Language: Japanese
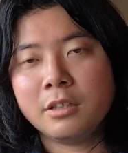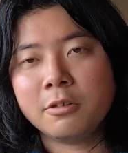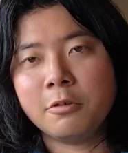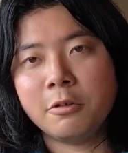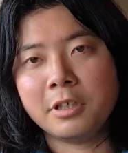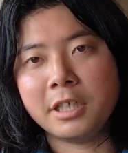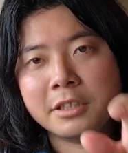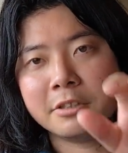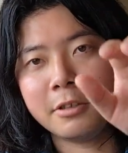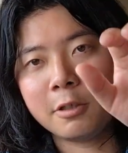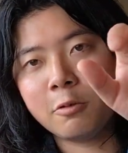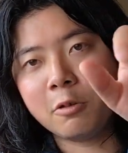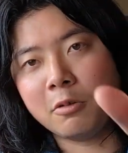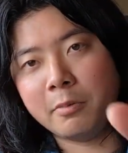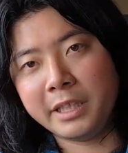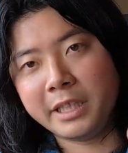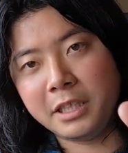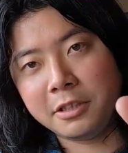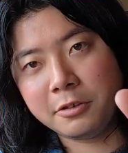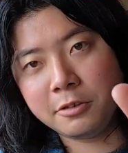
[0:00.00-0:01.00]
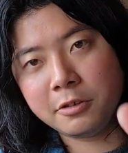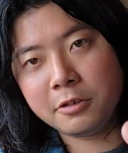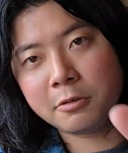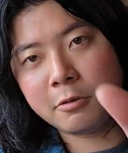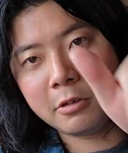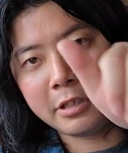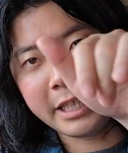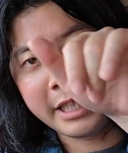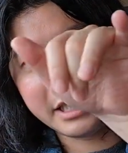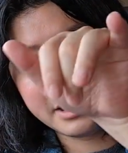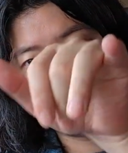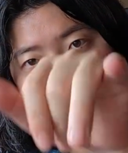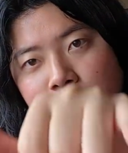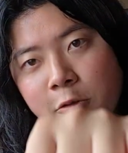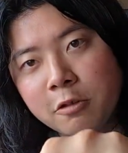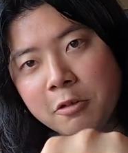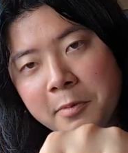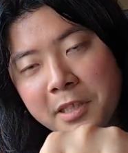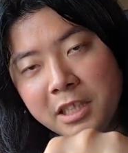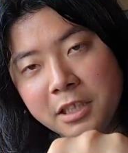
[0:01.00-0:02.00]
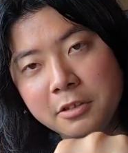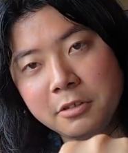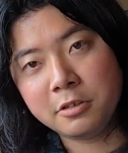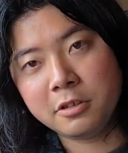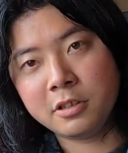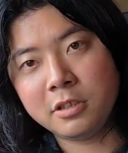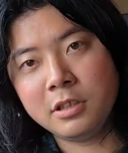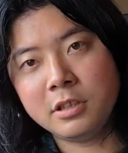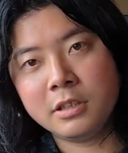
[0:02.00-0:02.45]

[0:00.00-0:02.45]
今月はここまで行く、来月はここまで行く。